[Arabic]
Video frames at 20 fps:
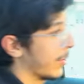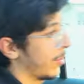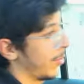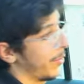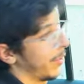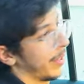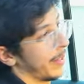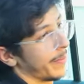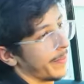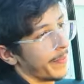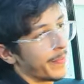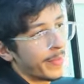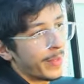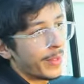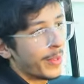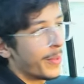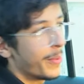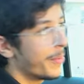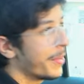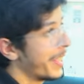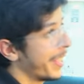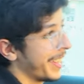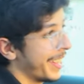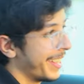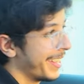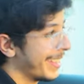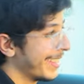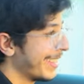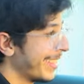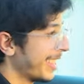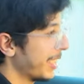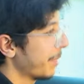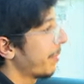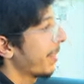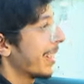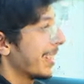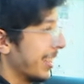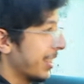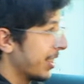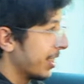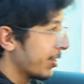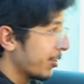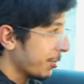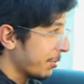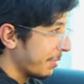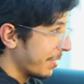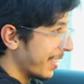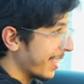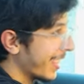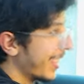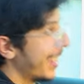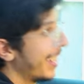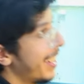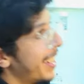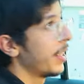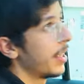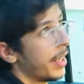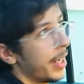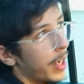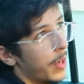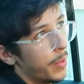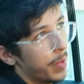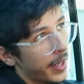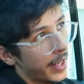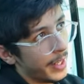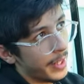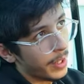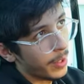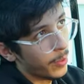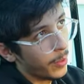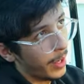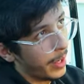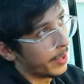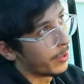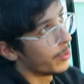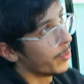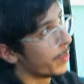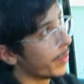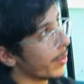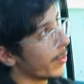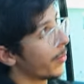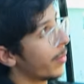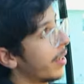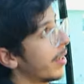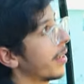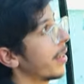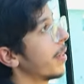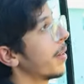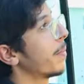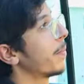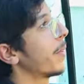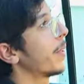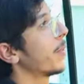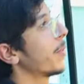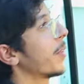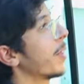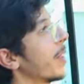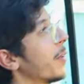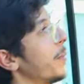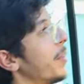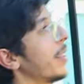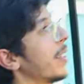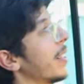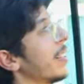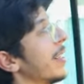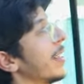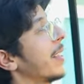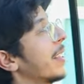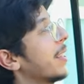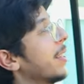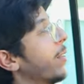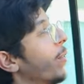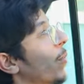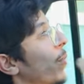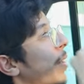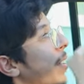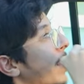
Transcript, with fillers: الرؤيه ولكن انت ما كتحتاجش تشوف هنا لانه هنا عندك واحد دوبل طوا بانوراميك اللي كيعطيك